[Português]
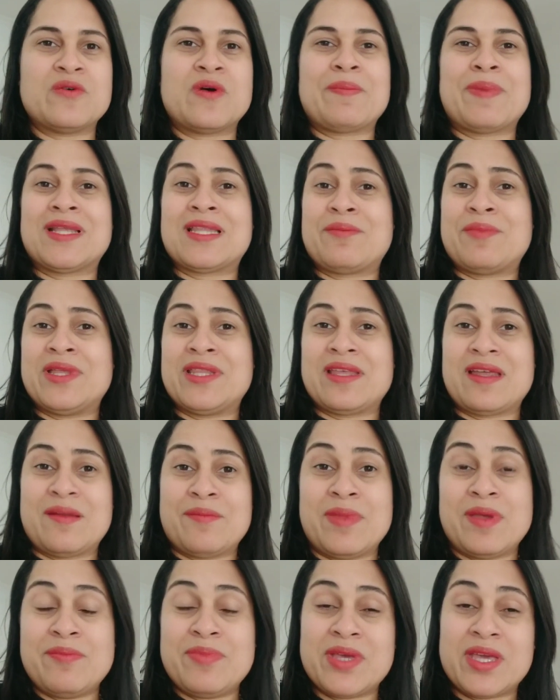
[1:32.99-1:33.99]
O apartamento era
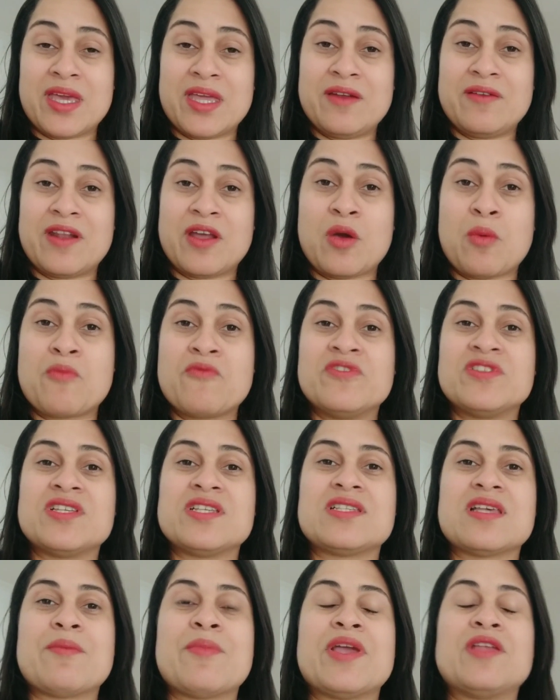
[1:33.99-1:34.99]
bem pequeno, né, como vocês
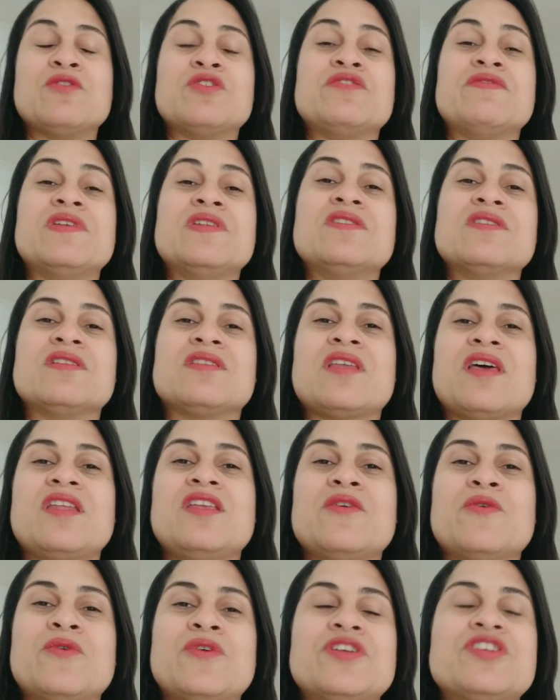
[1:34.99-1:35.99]
sabem nos vídeos
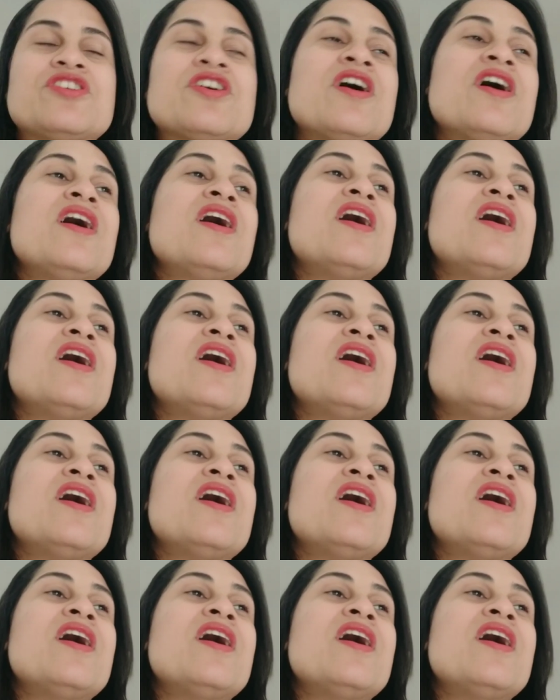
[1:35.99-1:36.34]
anteriores.